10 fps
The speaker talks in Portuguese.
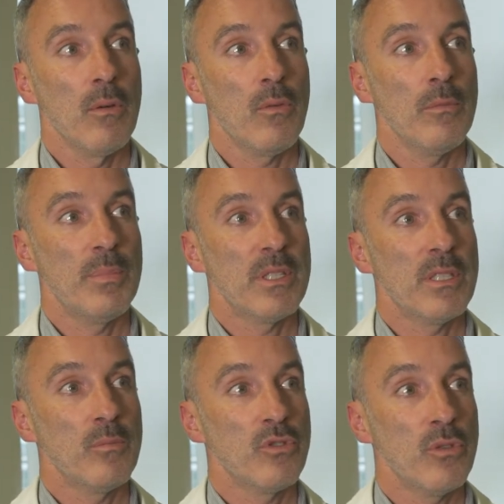quando
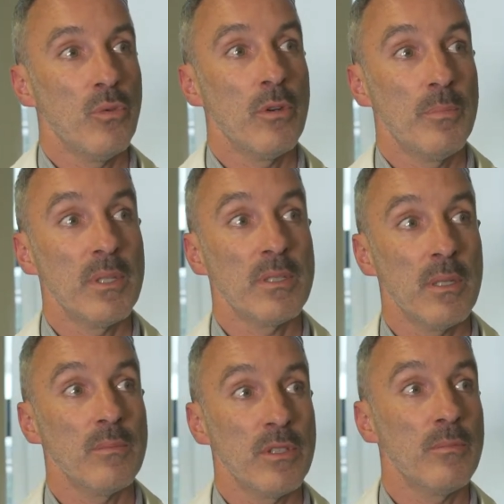pensamos no ouro,
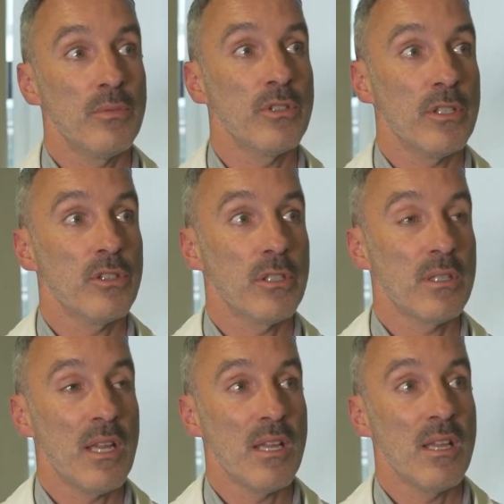pensamos em projetos que
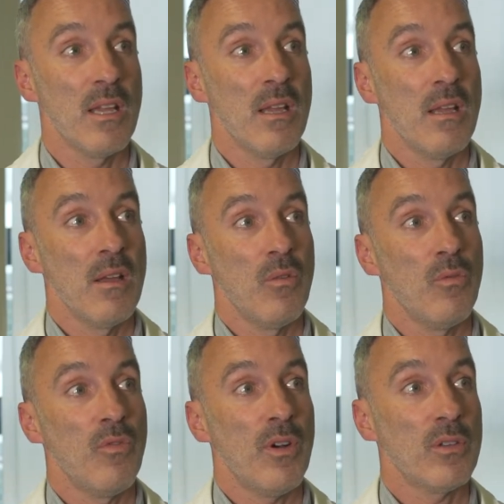têm
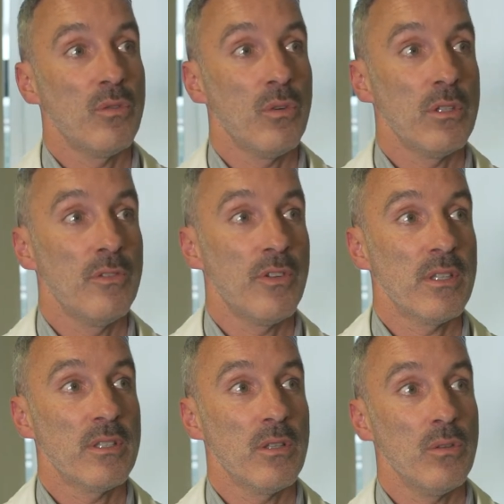um fator
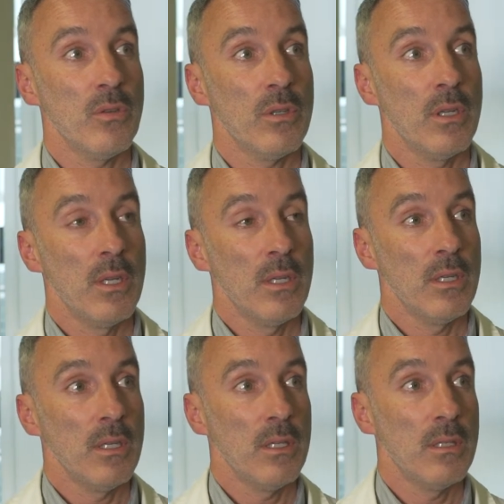diferenciador
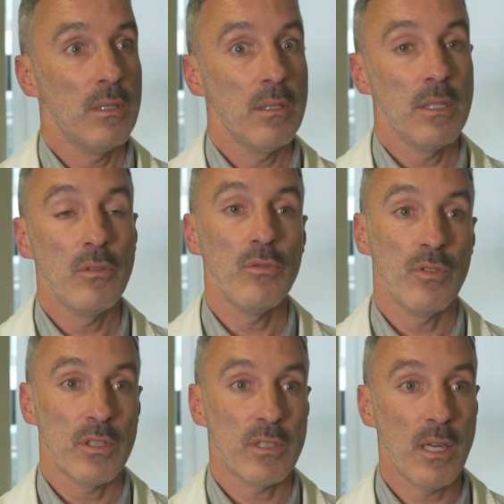e de
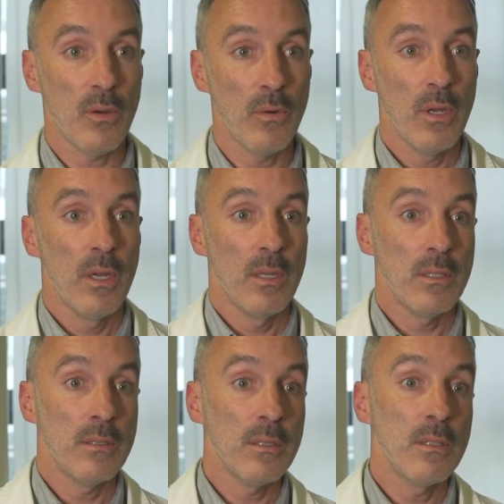inovação e
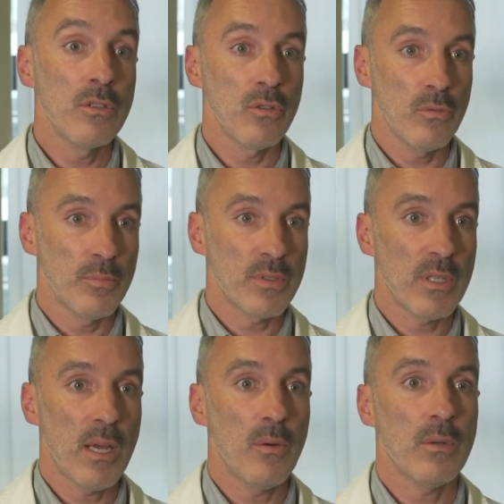de
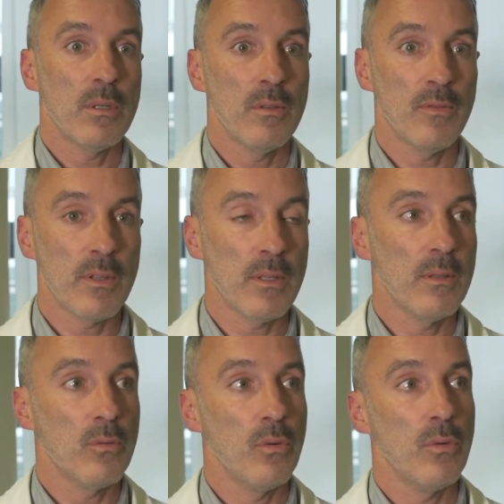disrupção que,
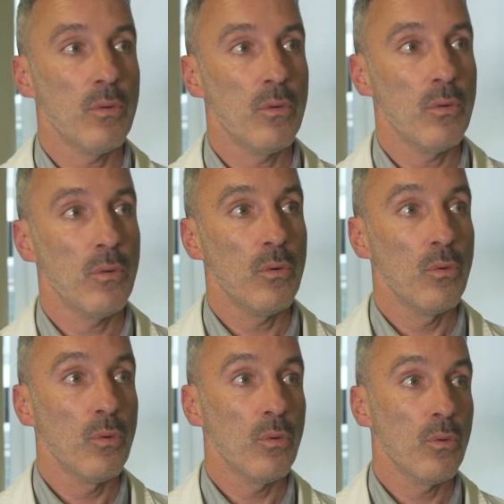que, com,
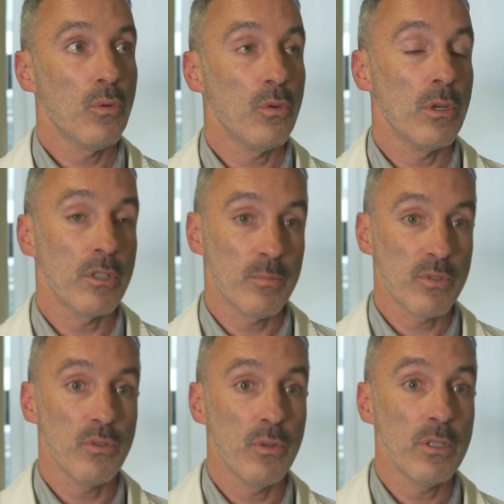com, com as
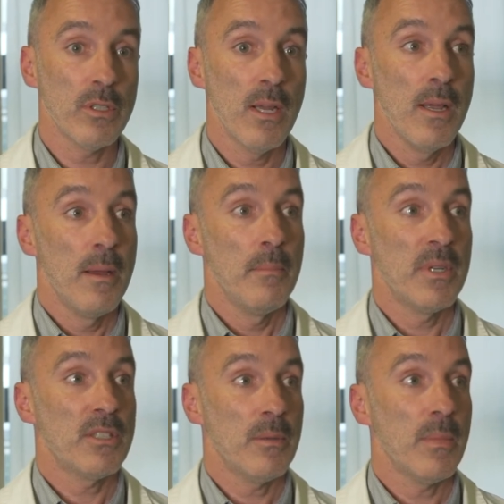pessoas,
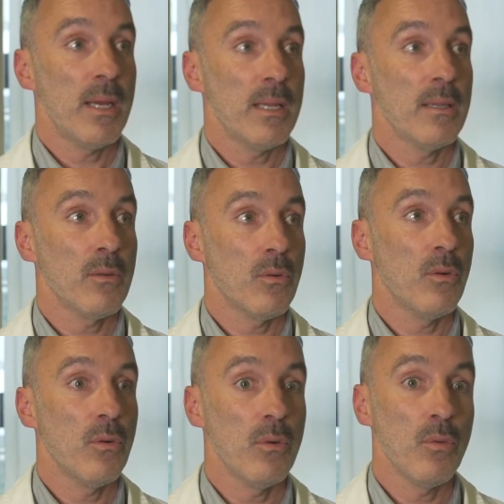mas também
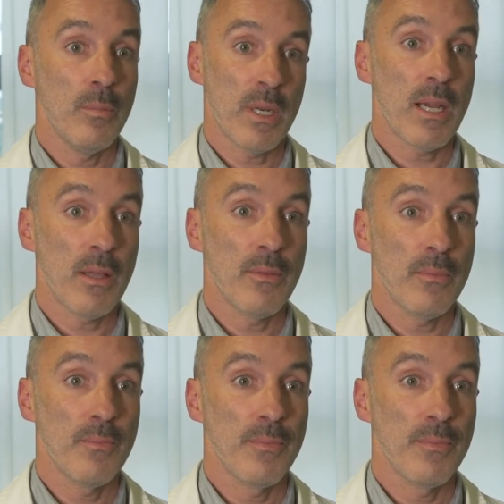com o mercado.